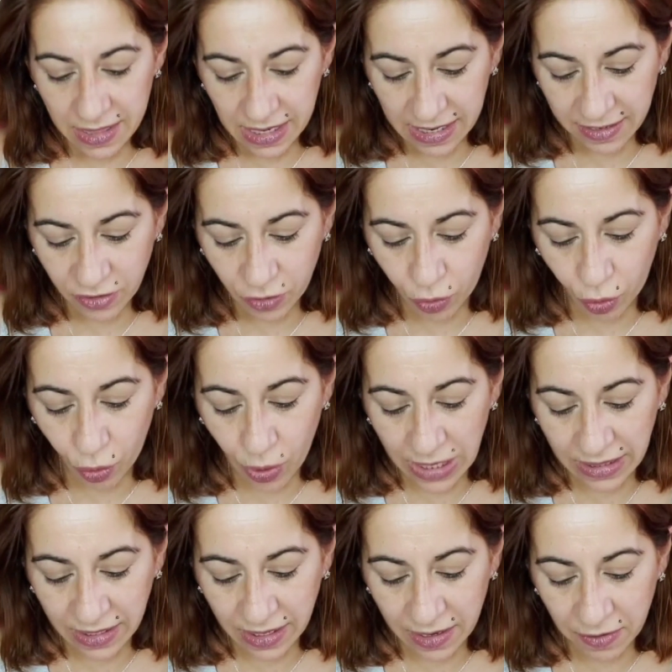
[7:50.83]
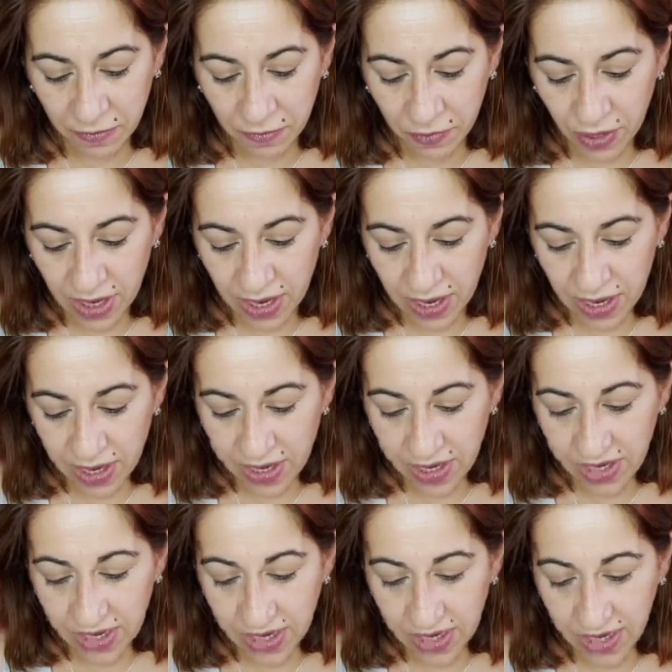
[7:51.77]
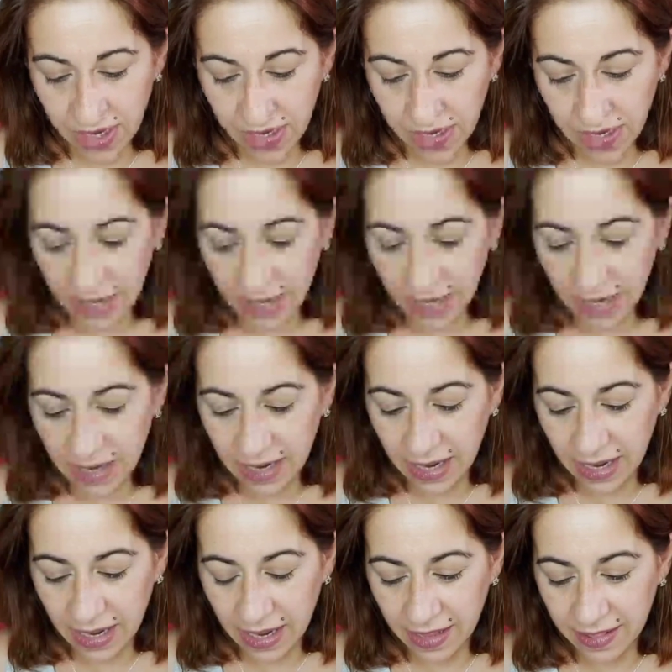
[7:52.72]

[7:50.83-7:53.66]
Te dice que es cruelty free y